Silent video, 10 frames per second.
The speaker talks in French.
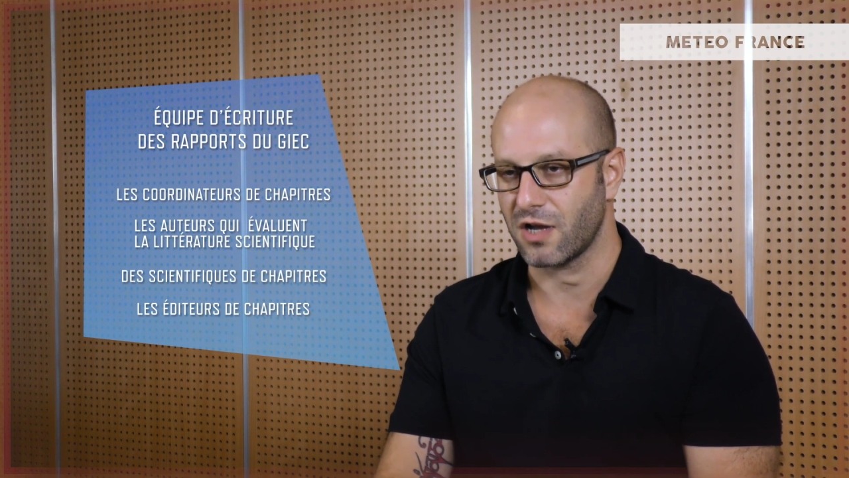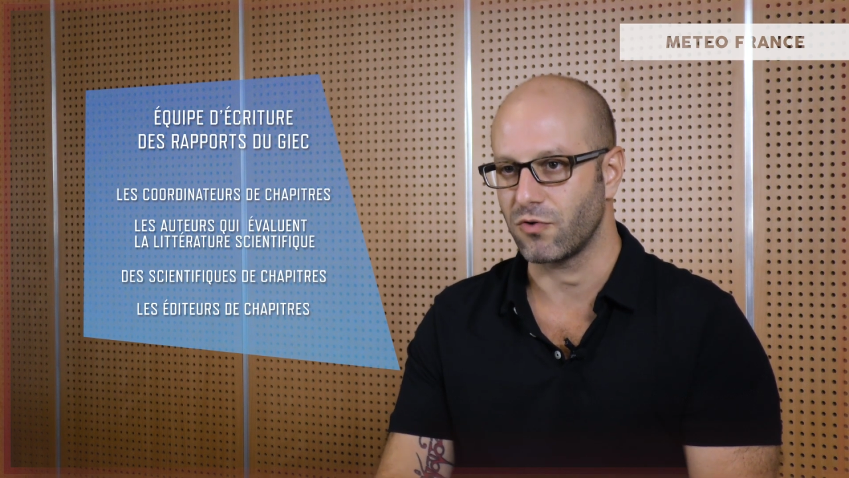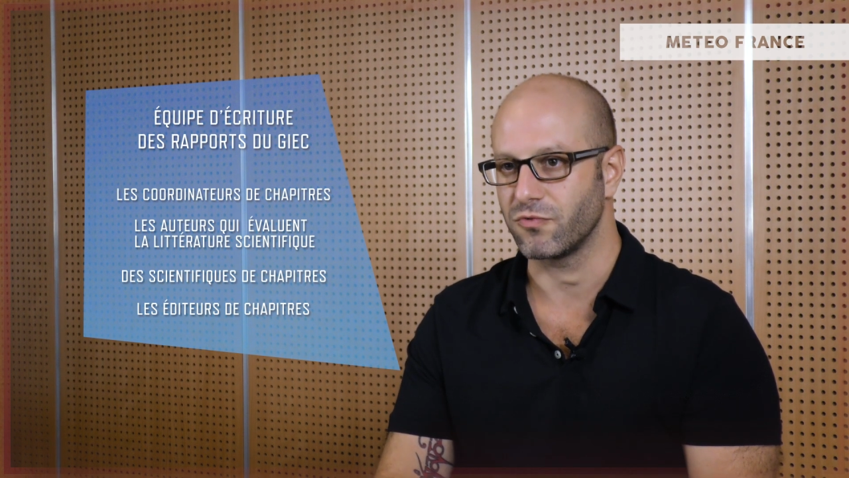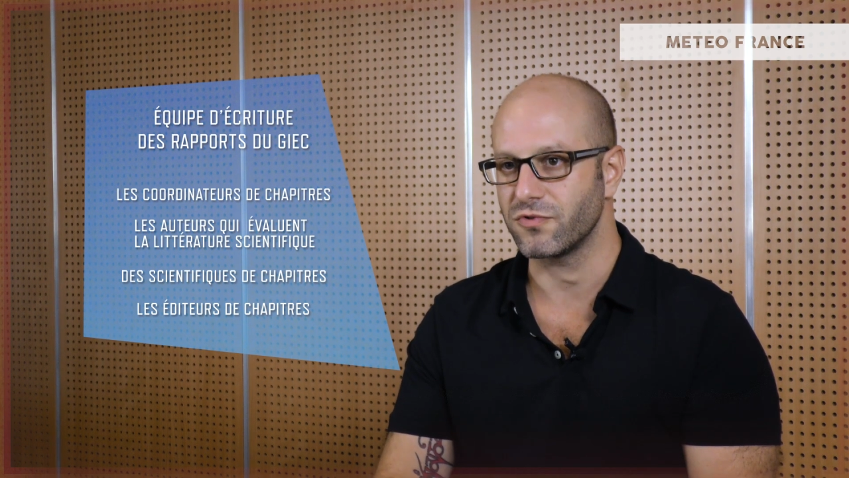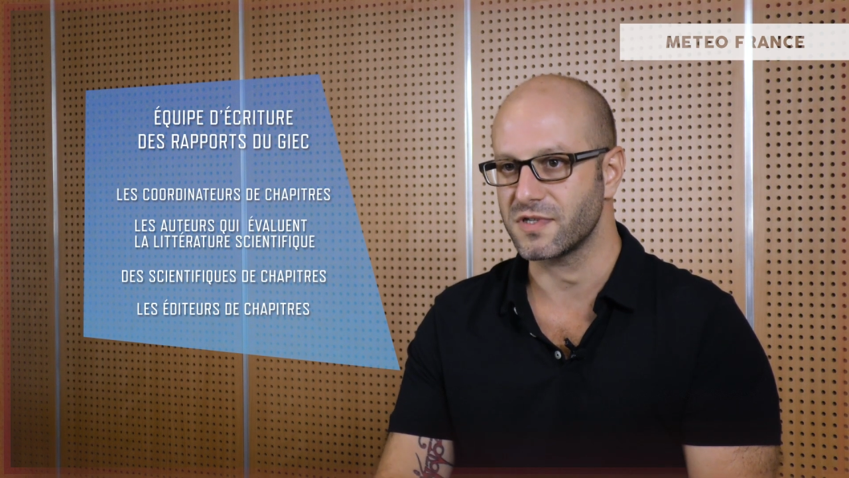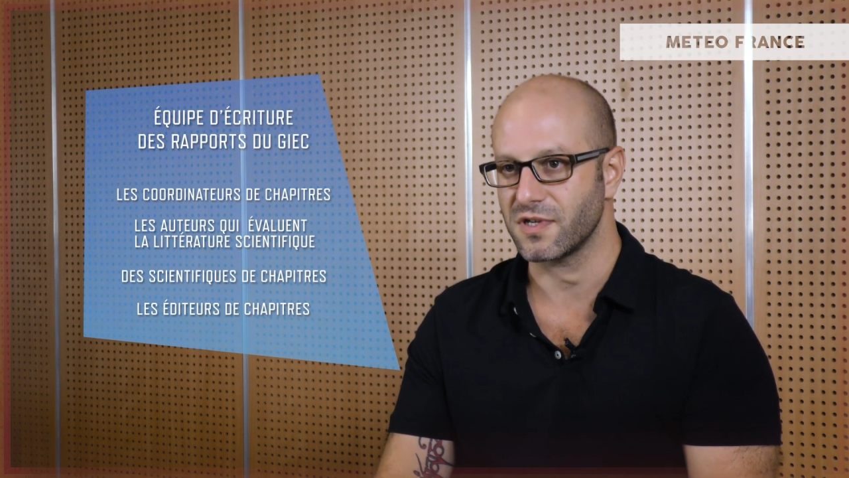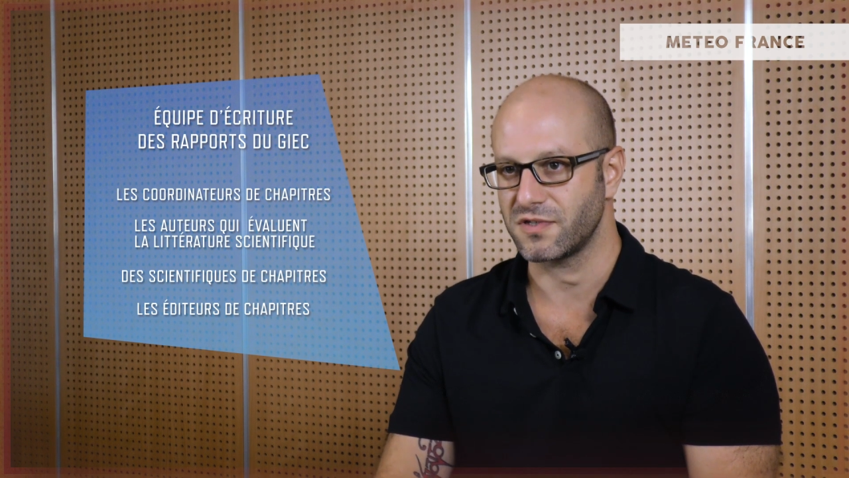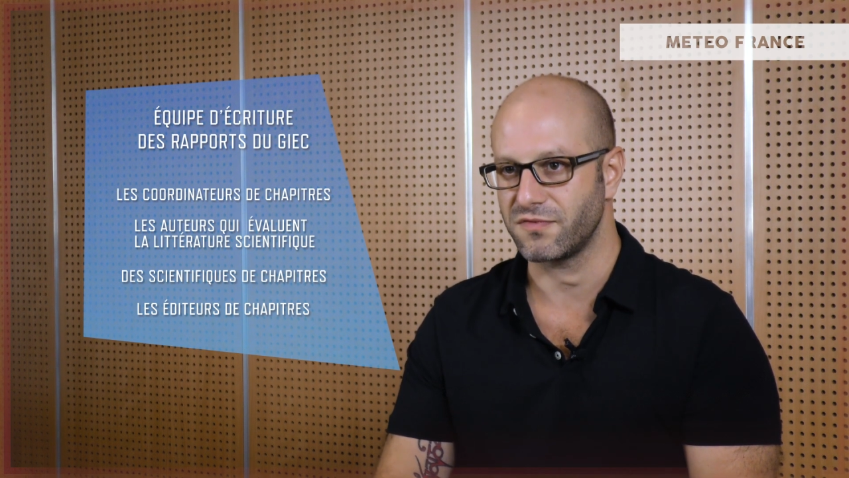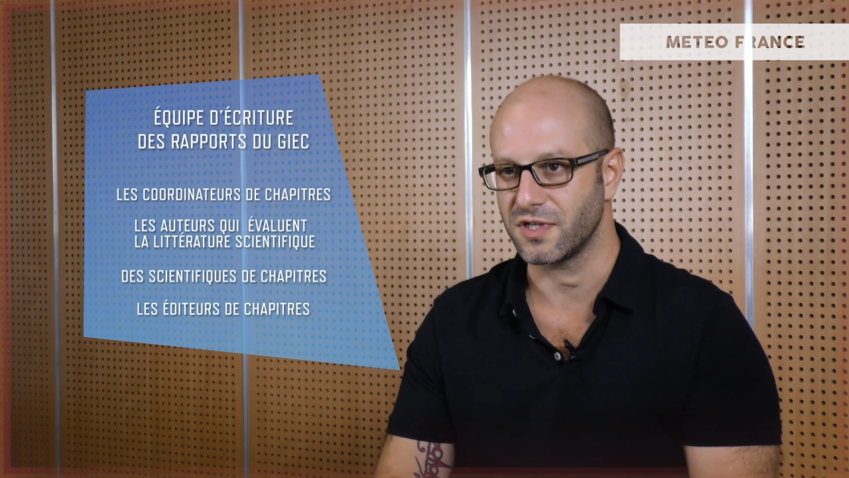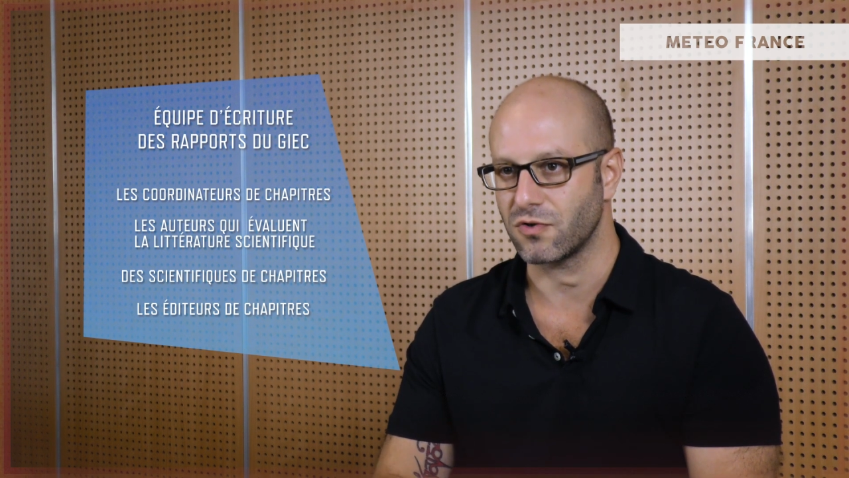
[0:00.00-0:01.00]
la communauté
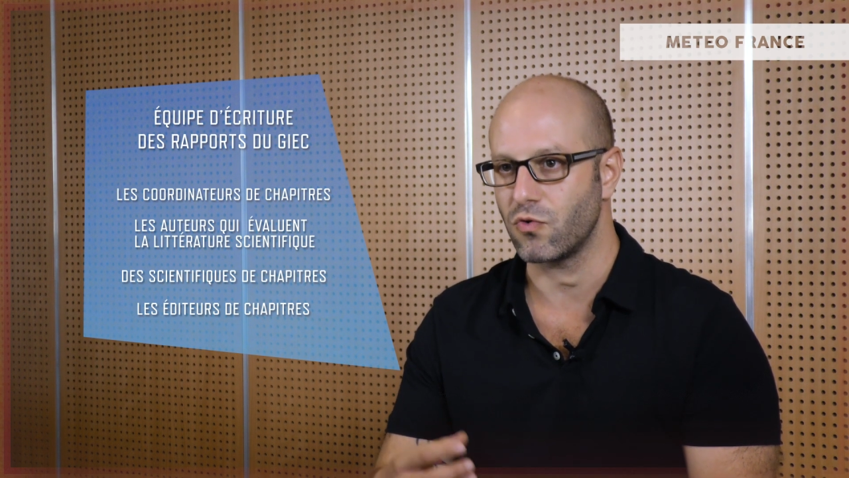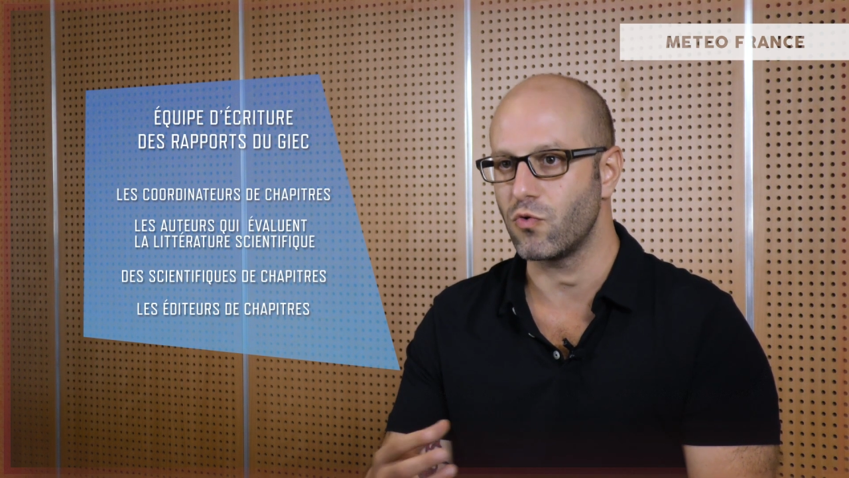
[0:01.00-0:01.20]
scientifique